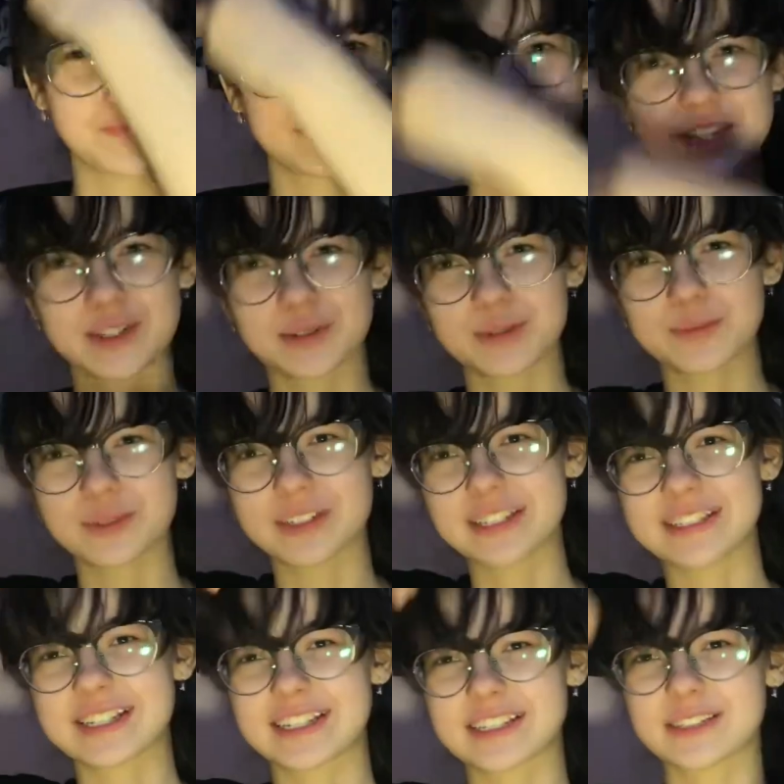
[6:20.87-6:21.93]
Jezus, bo ona jest
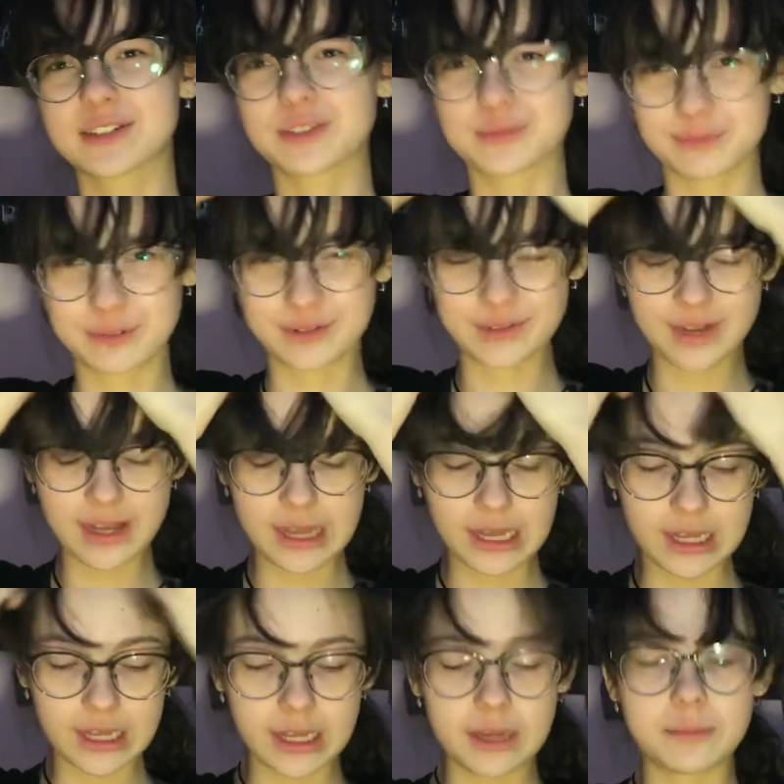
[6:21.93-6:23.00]
teraz od, bo
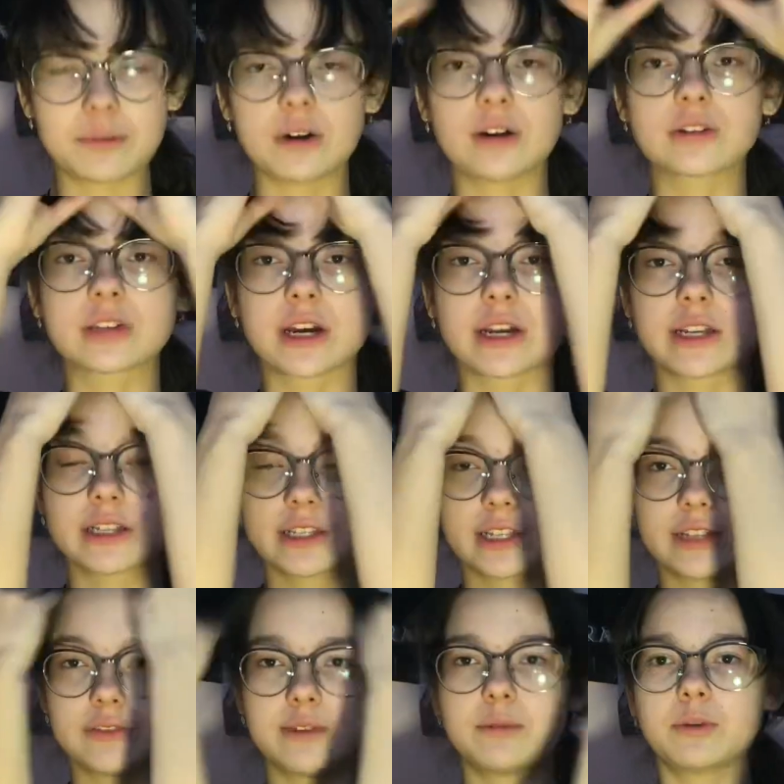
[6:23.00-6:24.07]
była odgarnięta na
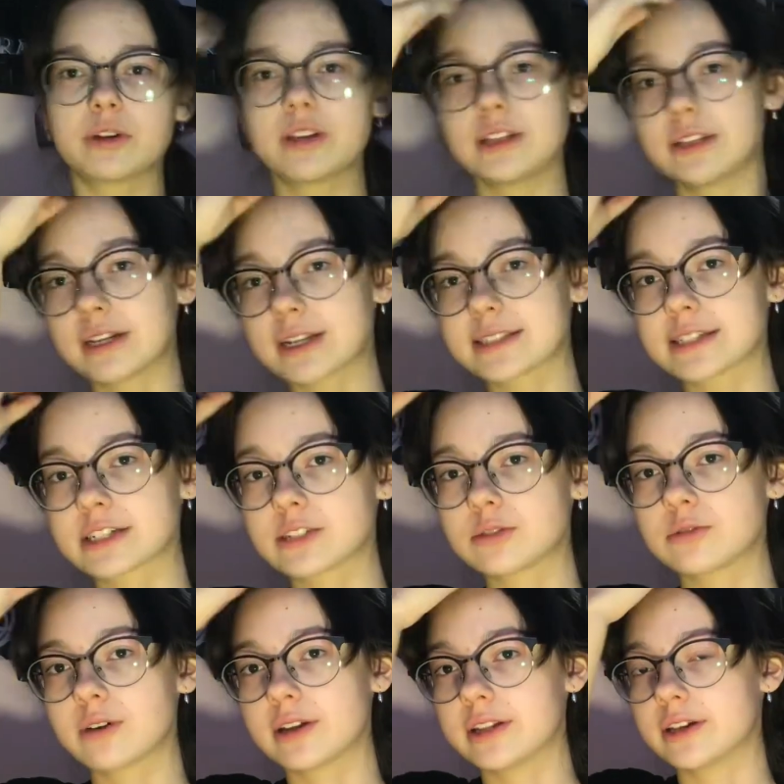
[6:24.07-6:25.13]
dwa boki i teraz tak się
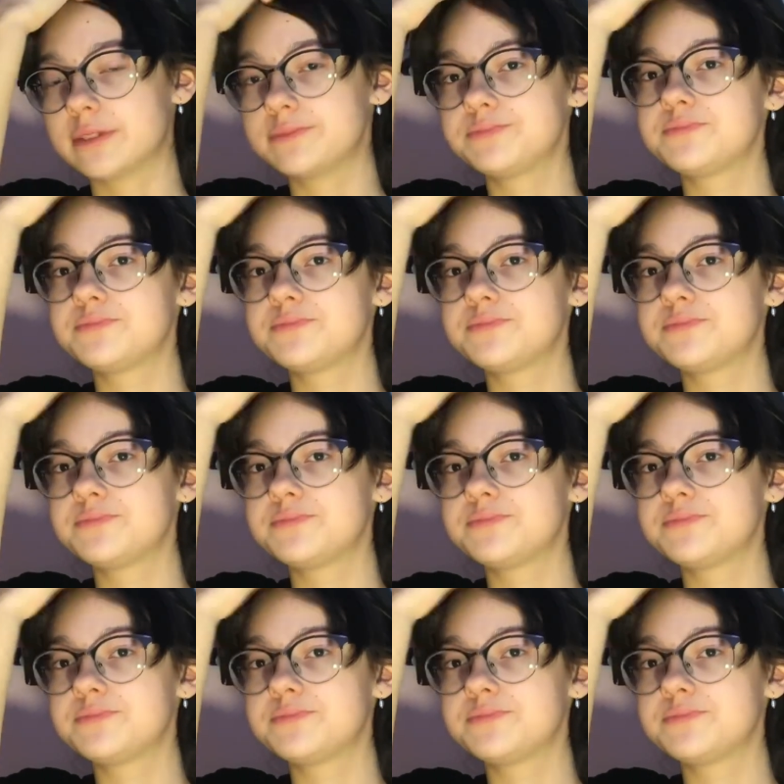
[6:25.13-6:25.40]
układa.